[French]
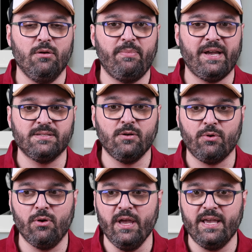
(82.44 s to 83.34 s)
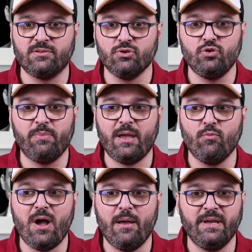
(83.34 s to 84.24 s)
Par exemple, est-ce que je suis prêt
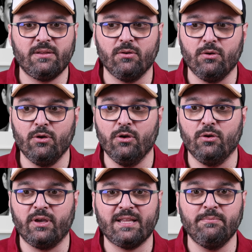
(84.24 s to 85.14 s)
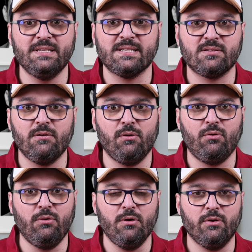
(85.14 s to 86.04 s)
moi à mettre 4500
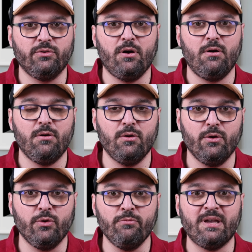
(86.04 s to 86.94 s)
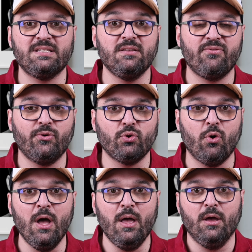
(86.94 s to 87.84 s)
euros dans une matinée de
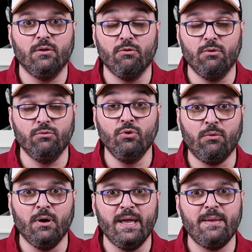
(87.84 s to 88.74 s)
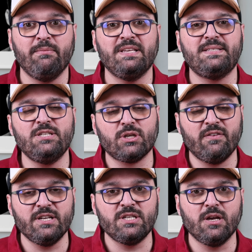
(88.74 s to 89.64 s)
photos Non. Mais si je
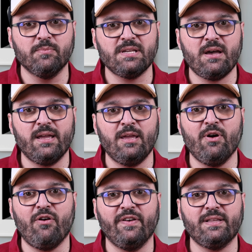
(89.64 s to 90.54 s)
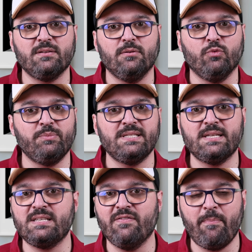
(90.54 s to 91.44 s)
réfléchis comme ça, et eh ben en fait, mon
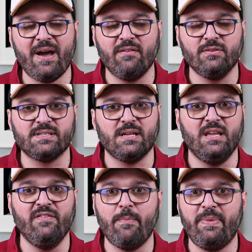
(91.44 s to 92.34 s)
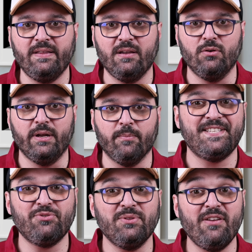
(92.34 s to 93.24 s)
business il va pas avancer, il va pas décoller.
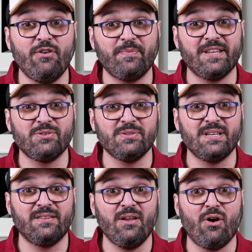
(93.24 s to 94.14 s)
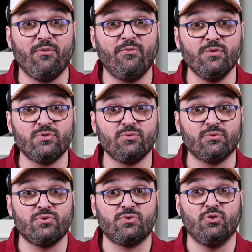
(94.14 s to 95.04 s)
Si tu développes ta société en
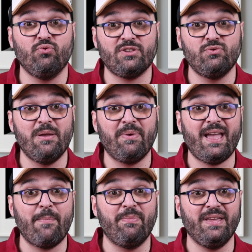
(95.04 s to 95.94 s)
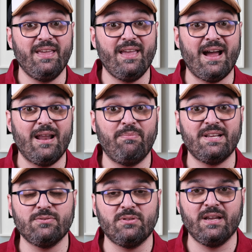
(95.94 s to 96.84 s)
fonction de ce que toi tu es prêt à payer à la
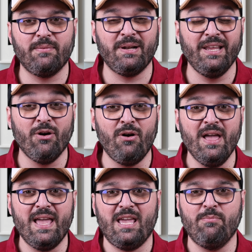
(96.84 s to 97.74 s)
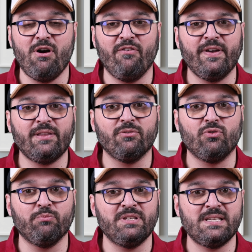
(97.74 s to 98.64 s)
place de tes clients, et eh ben en fait,
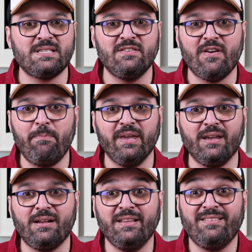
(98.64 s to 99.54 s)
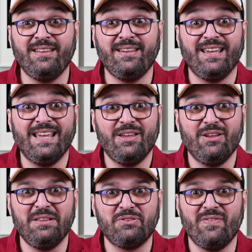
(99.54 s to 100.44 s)
ton business il va péricliter et
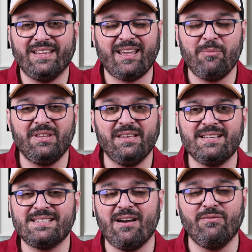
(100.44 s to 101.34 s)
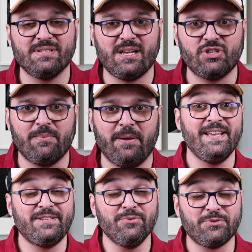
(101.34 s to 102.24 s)
tu vas trépigner, ça avancera jamais.
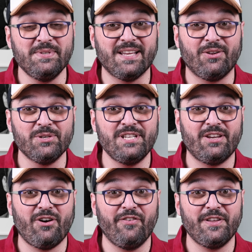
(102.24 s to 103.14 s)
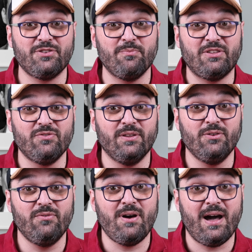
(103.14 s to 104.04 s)
Et si on suit cette logique, en fait, bah, tu vas
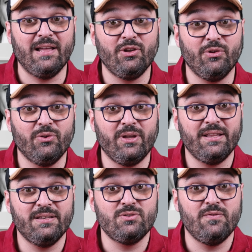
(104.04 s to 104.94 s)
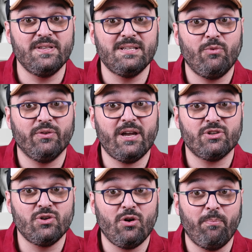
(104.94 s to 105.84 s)
devoir attendre de gagner suffisamment
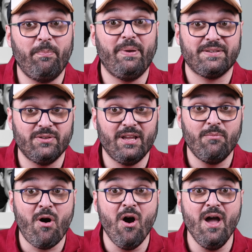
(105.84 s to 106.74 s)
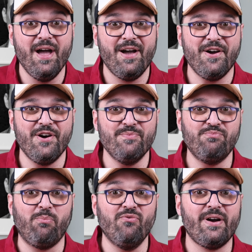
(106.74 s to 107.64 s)
d'argent personnellement euh,
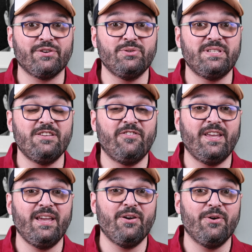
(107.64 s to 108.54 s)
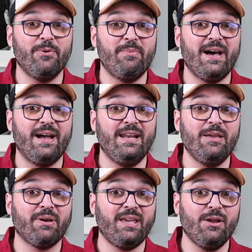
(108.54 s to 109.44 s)
pour pouvoir justifier euh, bah,
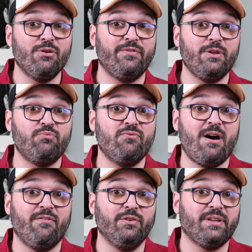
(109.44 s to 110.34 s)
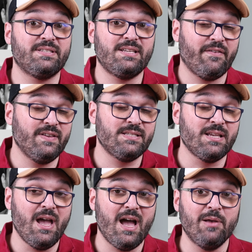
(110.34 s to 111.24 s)
les prix et le fait de pouvoir vendre un
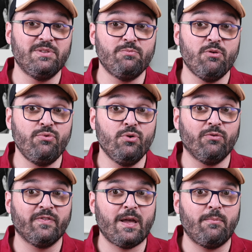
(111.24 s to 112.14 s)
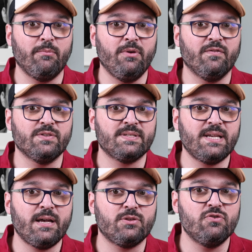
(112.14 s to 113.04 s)
service un petit peu plus convenable. Mais en faisant
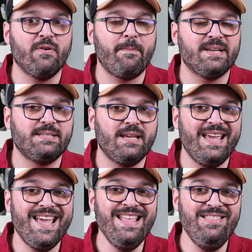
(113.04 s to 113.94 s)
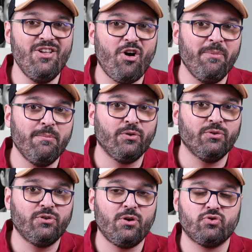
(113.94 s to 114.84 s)
ça, tu vas passer énormément
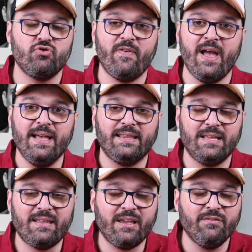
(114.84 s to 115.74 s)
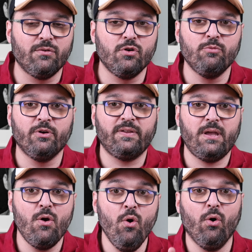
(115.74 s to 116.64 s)
de temps. Tu vas, tes tarifs vont
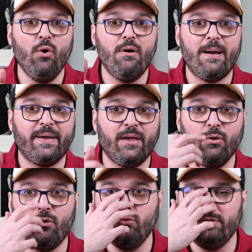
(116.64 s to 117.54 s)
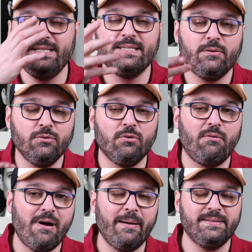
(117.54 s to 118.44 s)
augmenter euro après euro ou dizaines
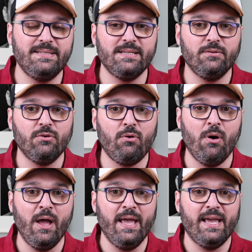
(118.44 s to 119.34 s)
d'euros à dizaines d'euros.